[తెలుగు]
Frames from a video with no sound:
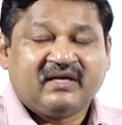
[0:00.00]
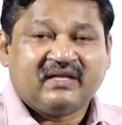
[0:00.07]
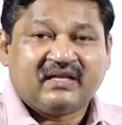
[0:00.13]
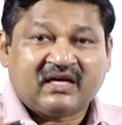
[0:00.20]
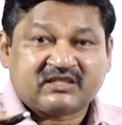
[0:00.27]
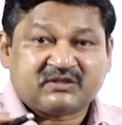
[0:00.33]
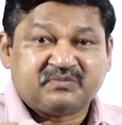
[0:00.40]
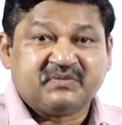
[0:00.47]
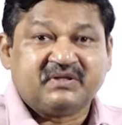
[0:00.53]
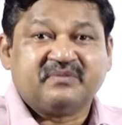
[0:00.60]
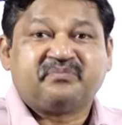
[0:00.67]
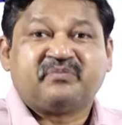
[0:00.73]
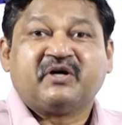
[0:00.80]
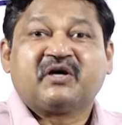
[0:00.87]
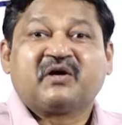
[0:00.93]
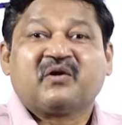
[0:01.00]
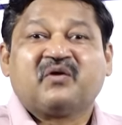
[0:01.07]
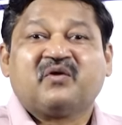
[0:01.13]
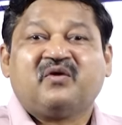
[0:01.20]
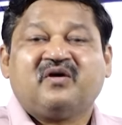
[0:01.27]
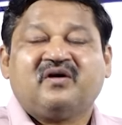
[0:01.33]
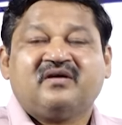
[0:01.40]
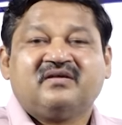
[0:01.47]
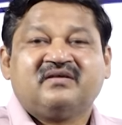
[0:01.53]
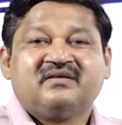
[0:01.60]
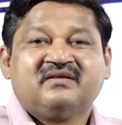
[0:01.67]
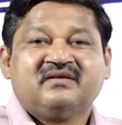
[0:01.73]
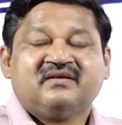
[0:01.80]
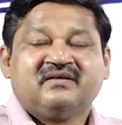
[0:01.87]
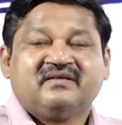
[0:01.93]
ఈ లక్ష్మి పేరులో
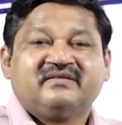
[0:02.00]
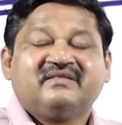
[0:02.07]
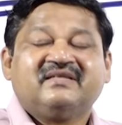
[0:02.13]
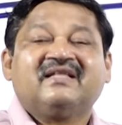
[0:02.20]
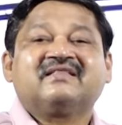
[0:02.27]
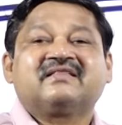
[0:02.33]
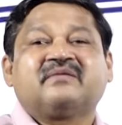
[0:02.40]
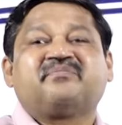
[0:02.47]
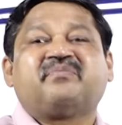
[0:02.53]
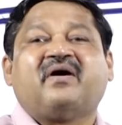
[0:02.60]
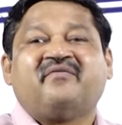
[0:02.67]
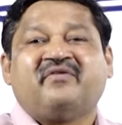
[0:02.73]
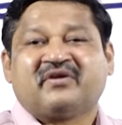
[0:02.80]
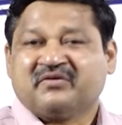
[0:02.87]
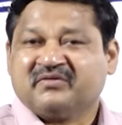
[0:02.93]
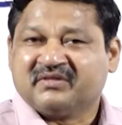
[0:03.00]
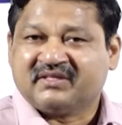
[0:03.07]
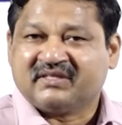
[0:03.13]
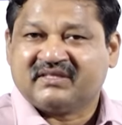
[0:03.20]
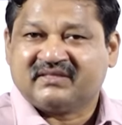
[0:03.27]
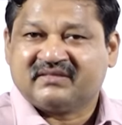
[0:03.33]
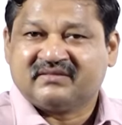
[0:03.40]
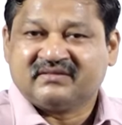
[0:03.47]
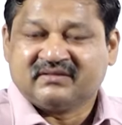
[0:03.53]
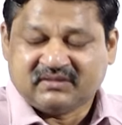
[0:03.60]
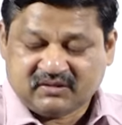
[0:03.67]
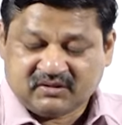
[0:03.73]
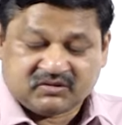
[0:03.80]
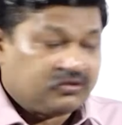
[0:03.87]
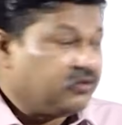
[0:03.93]
ఎంత పవర్ ఉంది
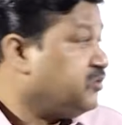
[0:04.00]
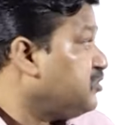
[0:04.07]
సో